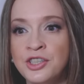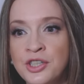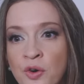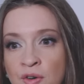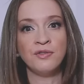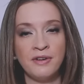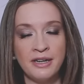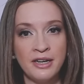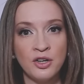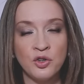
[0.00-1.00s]
de
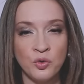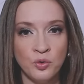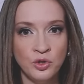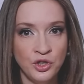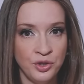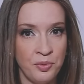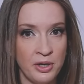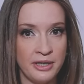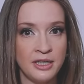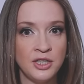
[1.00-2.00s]
conferir tudo de
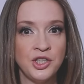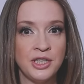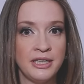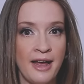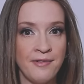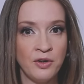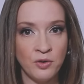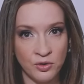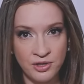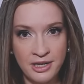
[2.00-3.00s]
importante que deve
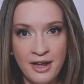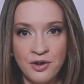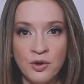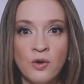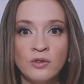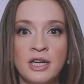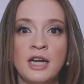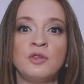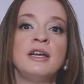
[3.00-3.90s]
constar no contrato.